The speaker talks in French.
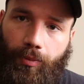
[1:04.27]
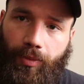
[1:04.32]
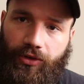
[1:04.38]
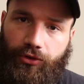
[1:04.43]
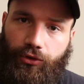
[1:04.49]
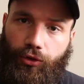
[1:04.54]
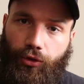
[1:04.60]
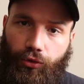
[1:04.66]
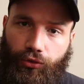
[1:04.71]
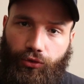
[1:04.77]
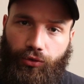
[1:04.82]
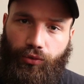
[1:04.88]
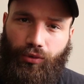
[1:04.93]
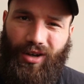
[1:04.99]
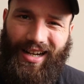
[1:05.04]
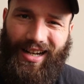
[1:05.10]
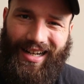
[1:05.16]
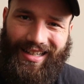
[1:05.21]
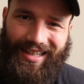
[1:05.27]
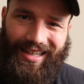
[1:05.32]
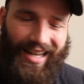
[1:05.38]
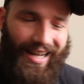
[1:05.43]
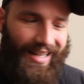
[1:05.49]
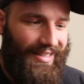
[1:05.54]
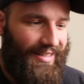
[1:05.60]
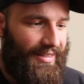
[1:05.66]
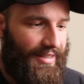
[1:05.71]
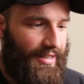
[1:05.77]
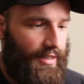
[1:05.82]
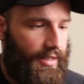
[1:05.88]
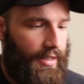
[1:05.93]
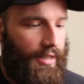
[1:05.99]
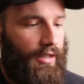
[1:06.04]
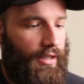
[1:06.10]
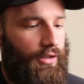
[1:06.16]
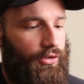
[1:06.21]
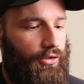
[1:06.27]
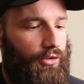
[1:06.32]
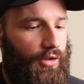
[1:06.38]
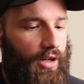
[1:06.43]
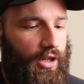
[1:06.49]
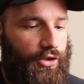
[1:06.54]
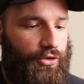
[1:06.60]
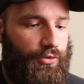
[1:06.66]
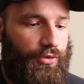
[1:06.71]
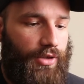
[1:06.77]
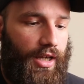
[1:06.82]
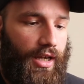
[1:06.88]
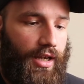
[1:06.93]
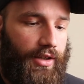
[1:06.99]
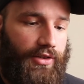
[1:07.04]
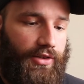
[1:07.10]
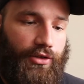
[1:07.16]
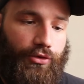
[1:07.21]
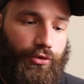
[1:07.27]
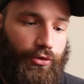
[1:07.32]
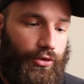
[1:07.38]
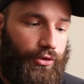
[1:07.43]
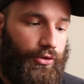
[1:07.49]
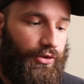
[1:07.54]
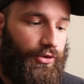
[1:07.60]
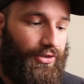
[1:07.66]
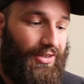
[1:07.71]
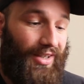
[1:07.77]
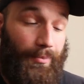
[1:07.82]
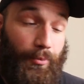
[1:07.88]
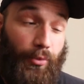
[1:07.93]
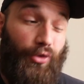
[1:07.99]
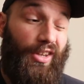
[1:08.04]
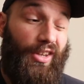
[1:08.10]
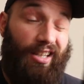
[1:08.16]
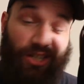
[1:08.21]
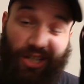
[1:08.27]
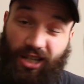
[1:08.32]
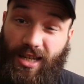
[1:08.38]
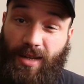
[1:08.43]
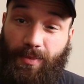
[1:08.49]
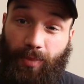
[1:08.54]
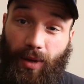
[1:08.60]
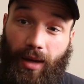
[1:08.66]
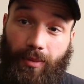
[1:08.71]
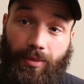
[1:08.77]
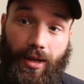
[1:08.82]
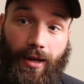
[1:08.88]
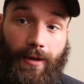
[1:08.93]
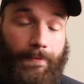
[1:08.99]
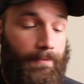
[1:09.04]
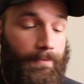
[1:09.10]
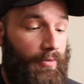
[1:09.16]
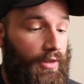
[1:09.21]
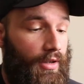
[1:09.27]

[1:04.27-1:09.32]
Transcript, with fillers: parce que quand tu vois la qualité de la genouillère, c'est sûr que ça protège hyper bien.